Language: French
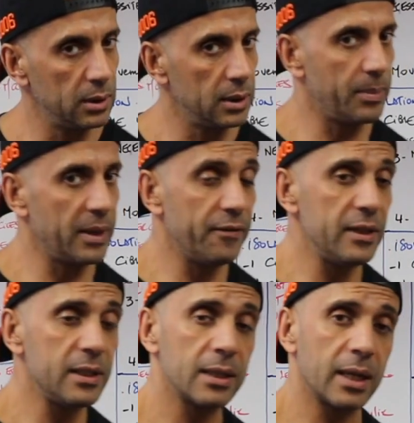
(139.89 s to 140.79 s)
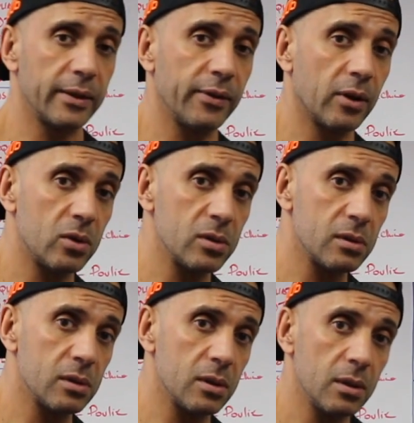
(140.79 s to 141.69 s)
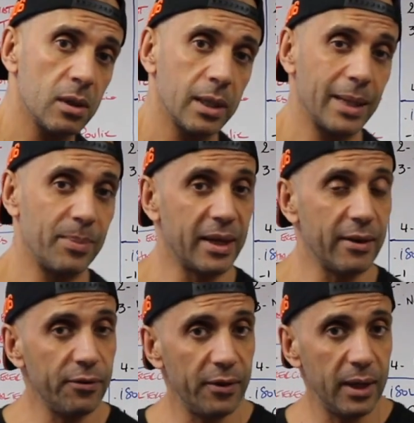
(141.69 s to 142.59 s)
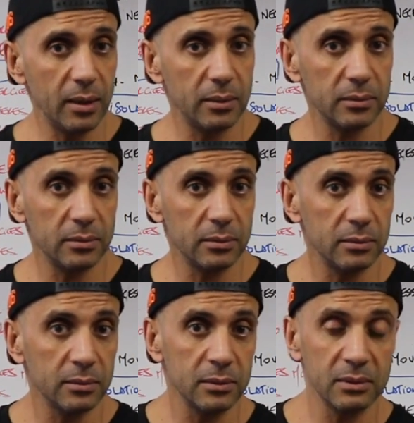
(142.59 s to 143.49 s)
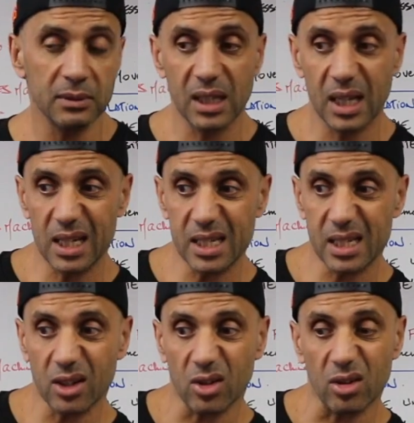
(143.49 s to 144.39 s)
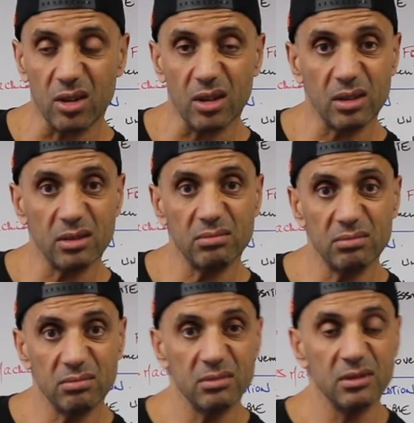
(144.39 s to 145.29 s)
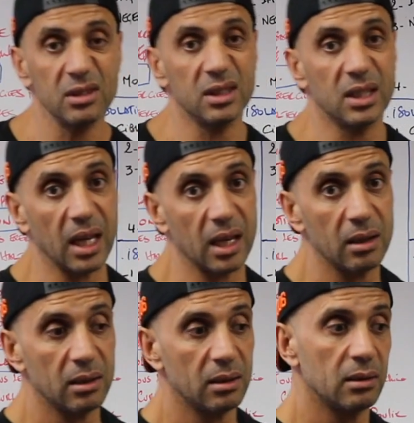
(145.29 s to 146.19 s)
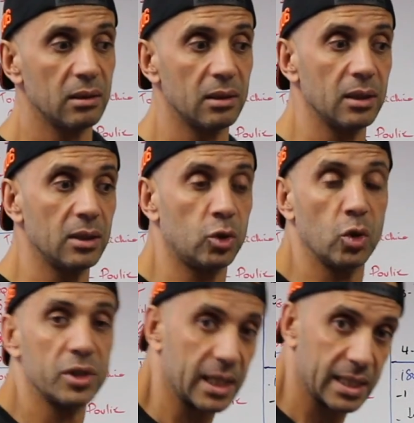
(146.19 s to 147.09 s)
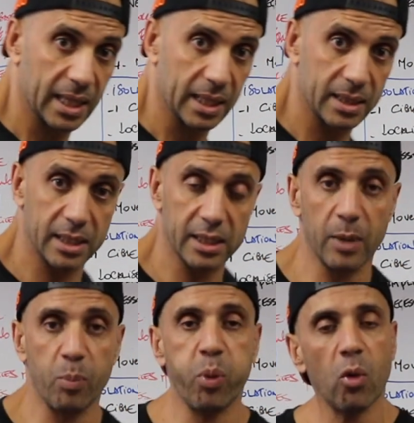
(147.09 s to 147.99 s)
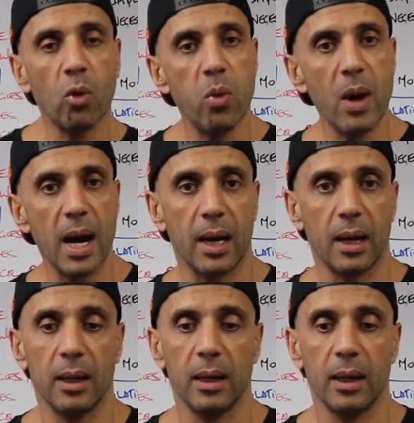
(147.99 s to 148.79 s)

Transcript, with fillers: Les bénéfices, la différence, les bienfaits et les erreurs des deux exercices et pourquoi